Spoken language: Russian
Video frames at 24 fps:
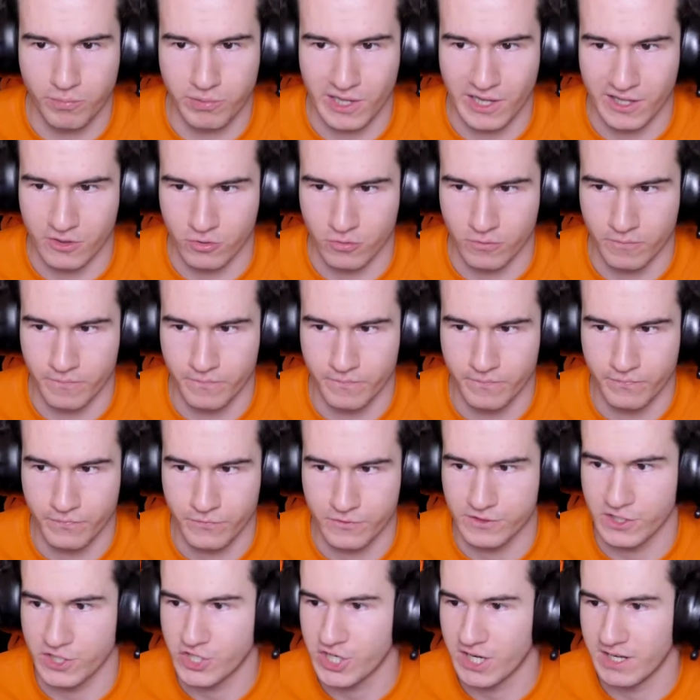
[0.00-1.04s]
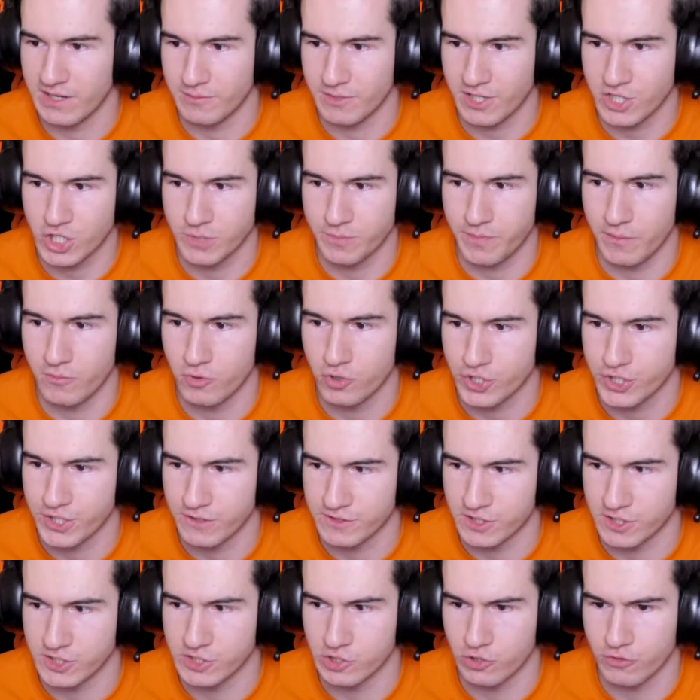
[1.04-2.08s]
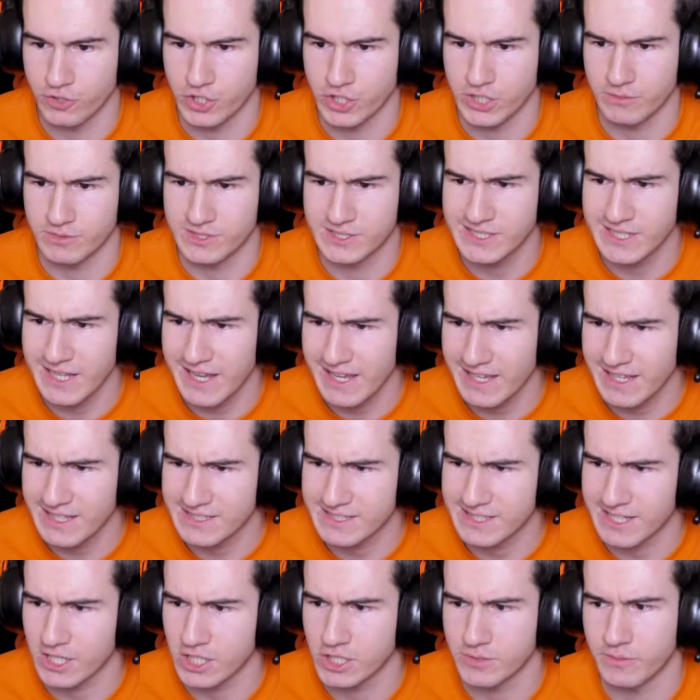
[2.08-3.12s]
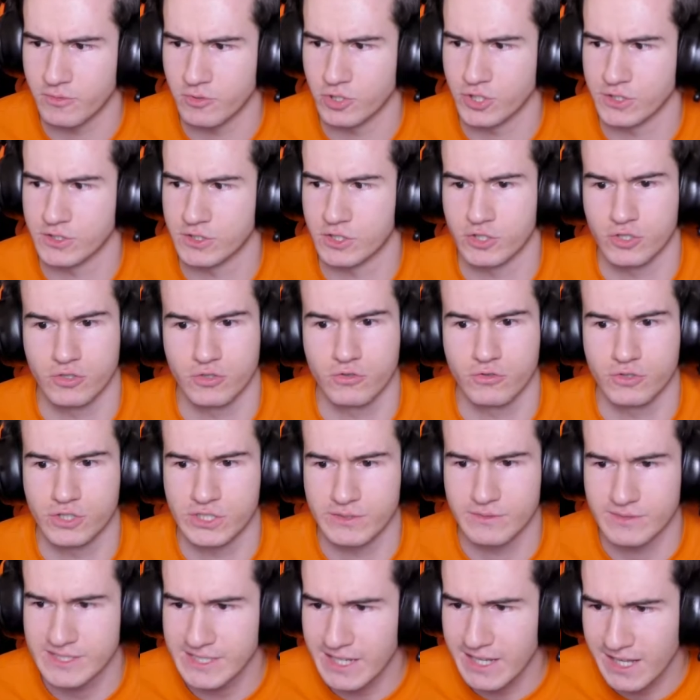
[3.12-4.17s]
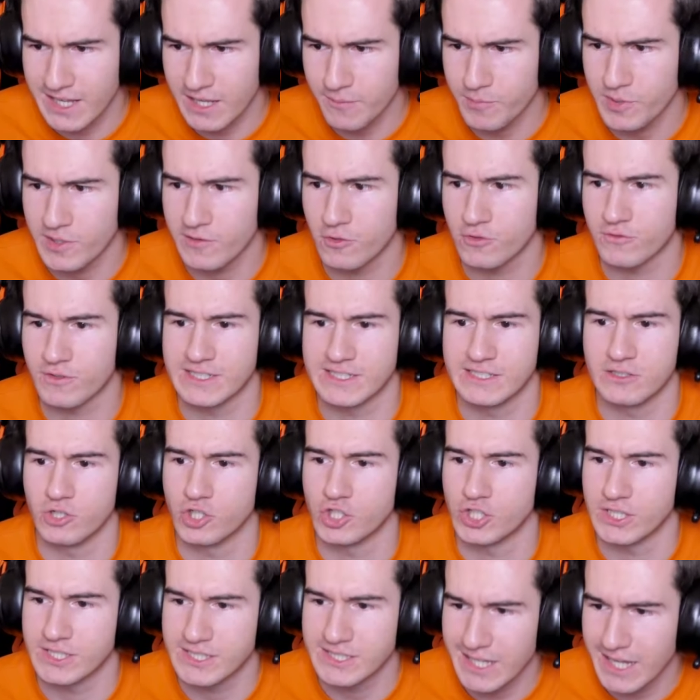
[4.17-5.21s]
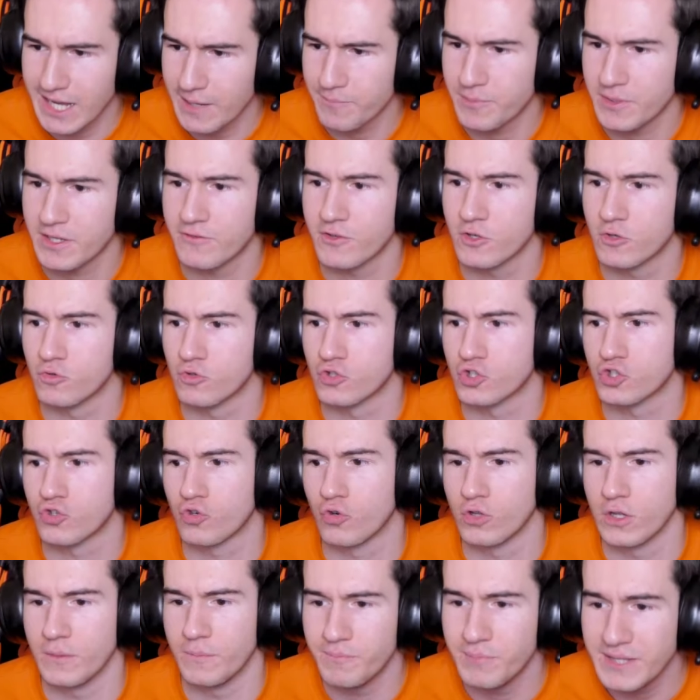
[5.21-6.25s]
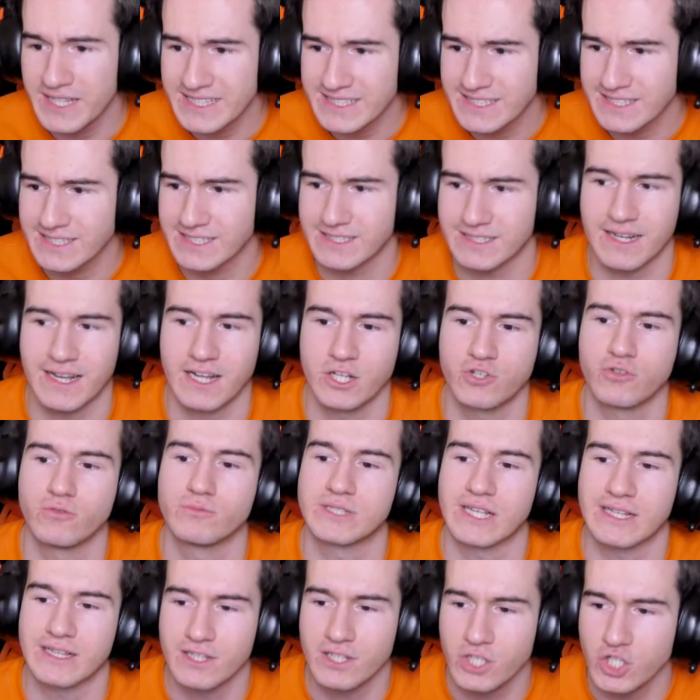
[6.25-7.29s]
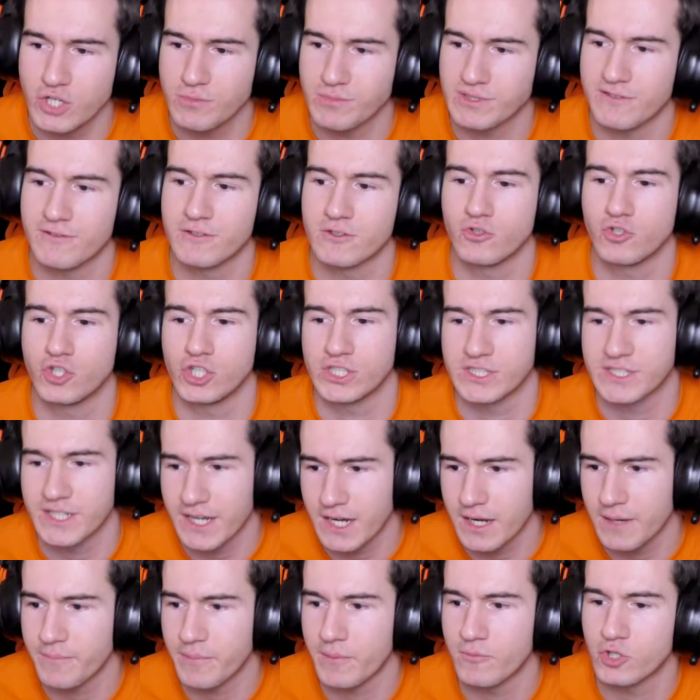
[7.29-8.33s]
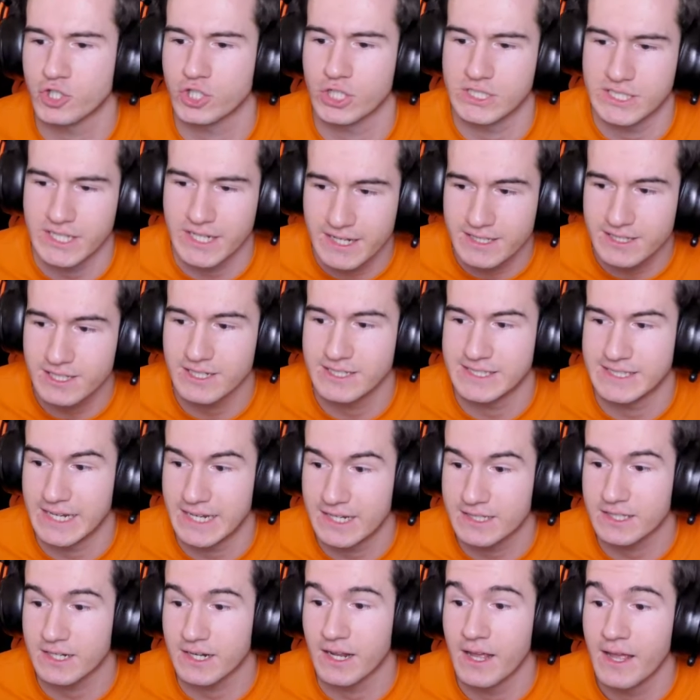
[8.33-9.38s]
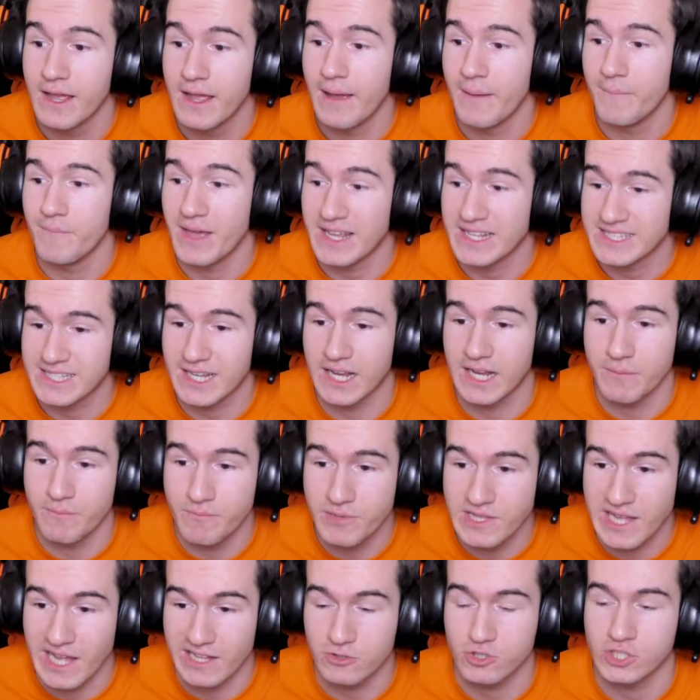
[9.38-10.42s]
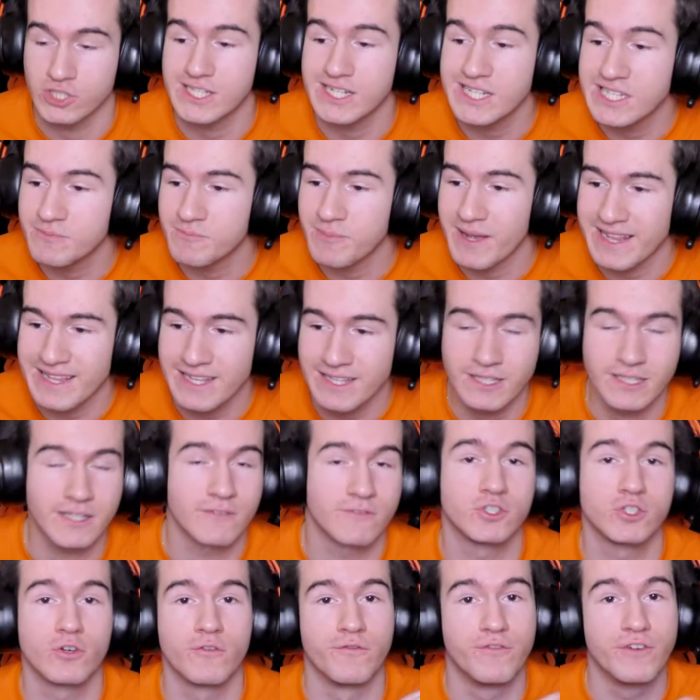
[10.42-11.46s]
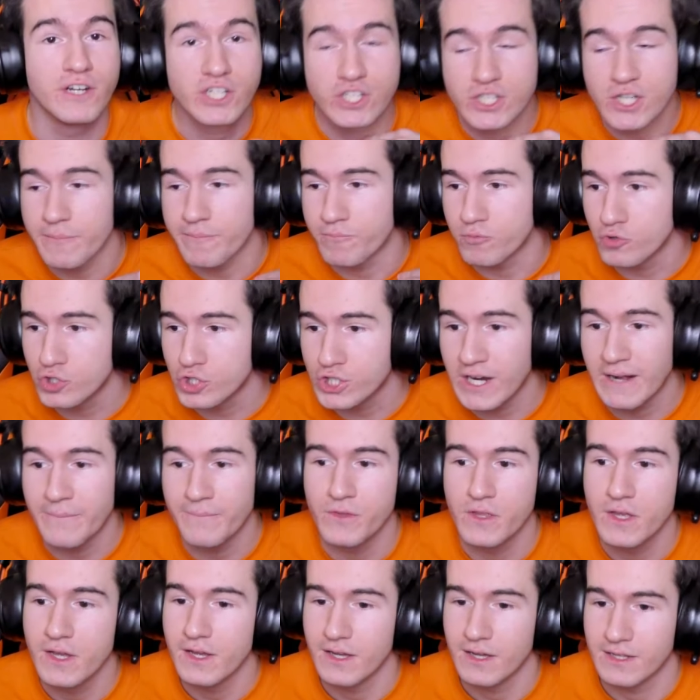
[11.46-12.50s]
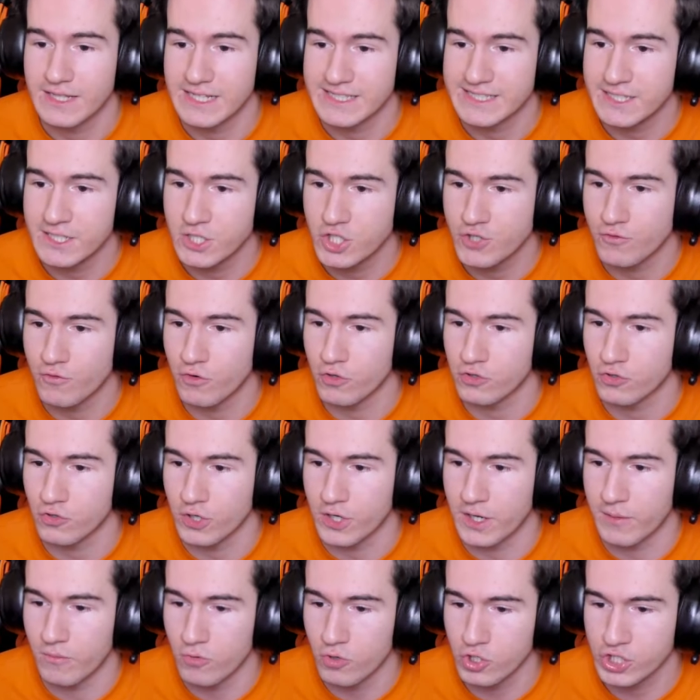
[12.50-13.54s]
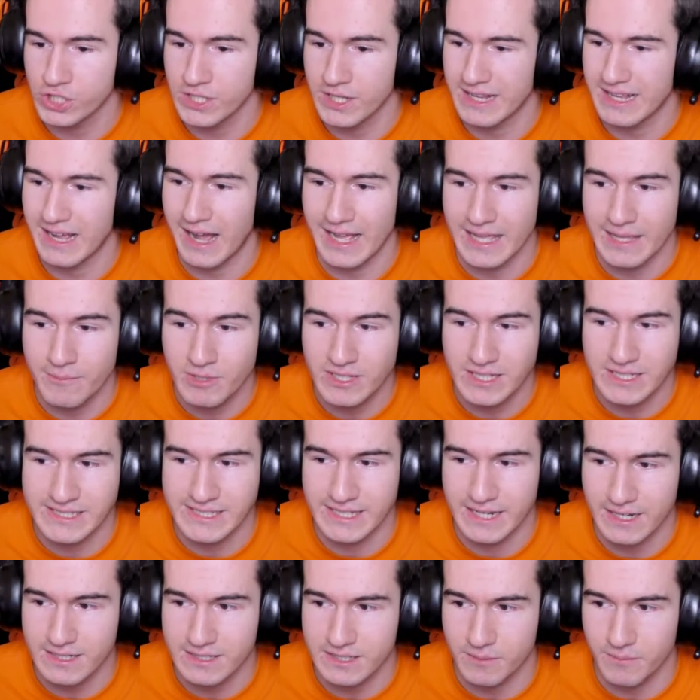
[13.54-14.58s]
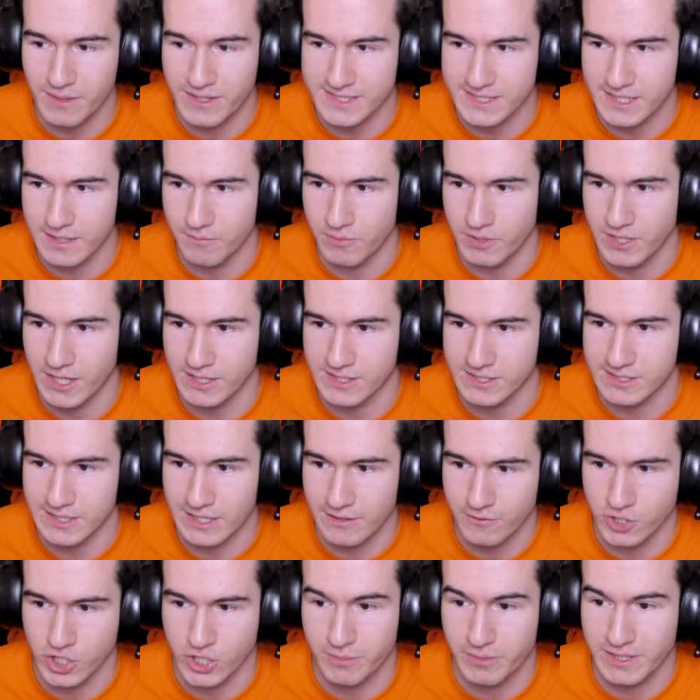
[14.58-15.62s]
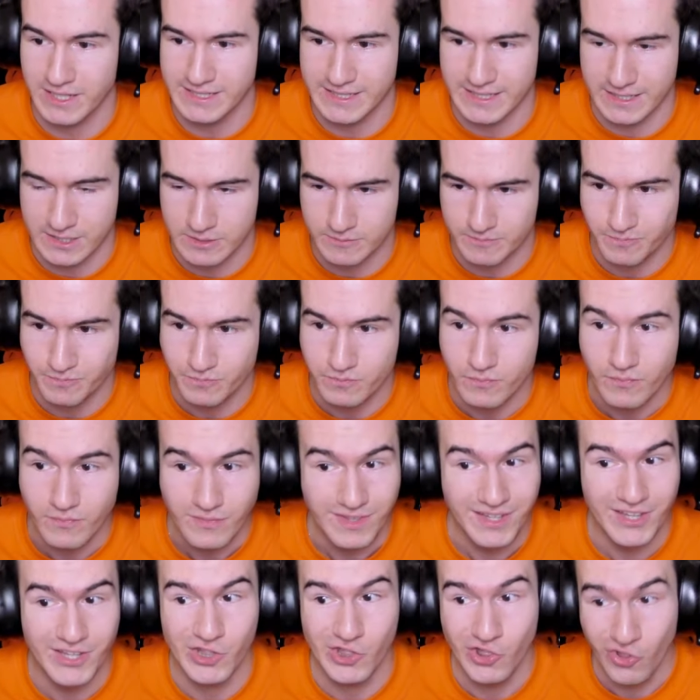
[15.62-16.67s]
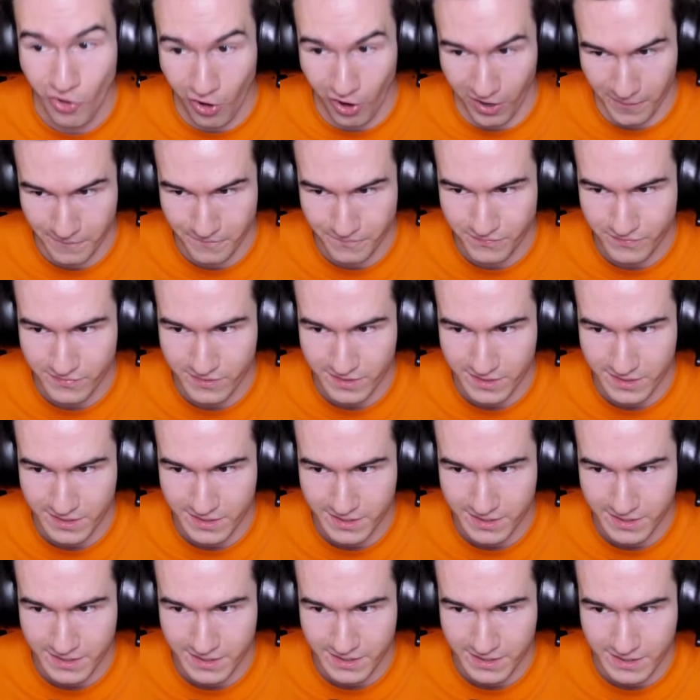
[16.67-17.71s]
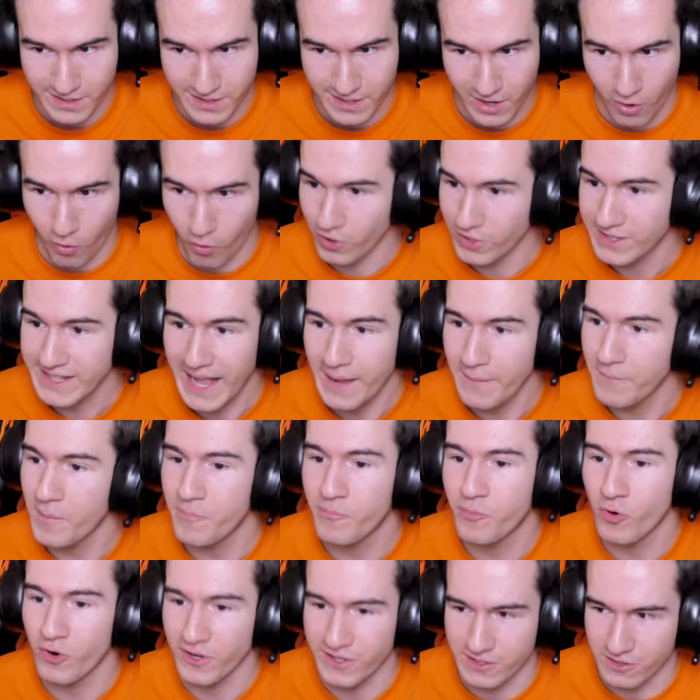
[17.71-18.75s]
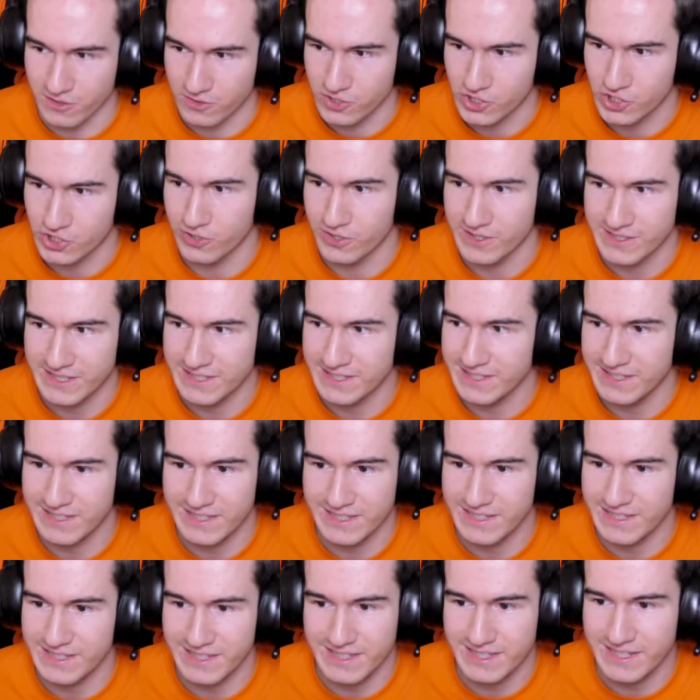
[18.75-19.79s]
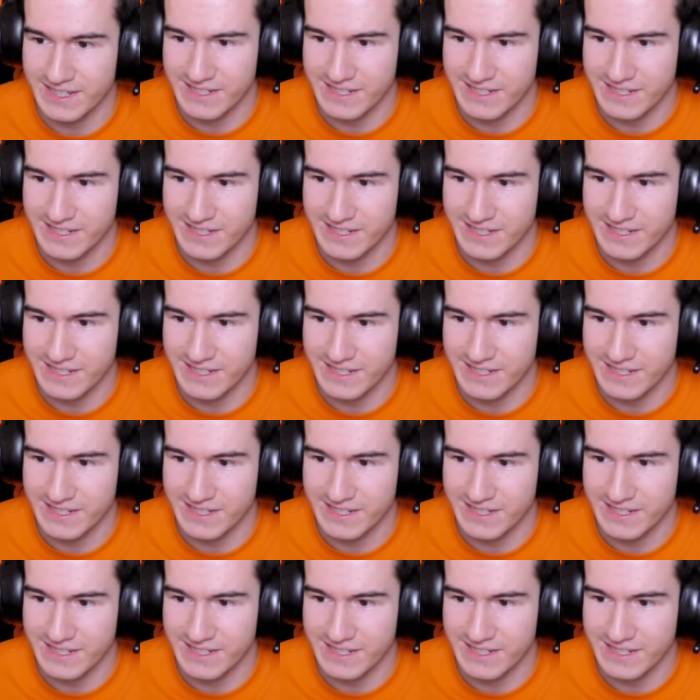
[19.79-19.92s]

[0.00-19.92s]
плану. Вначале младший помощник в сортировочном старший помощник в сортировочном перевод в разделочный цех, первый курс школы бизнеса, заканчиваем с отличием, заведующий цехом, помощник директора и директор мясокомбината. То есть 35 лет это все вышка, пушка, достиг чего только можно, а именно директор мясокомбината стал вообще молодец. Но он как бы понял, что это ни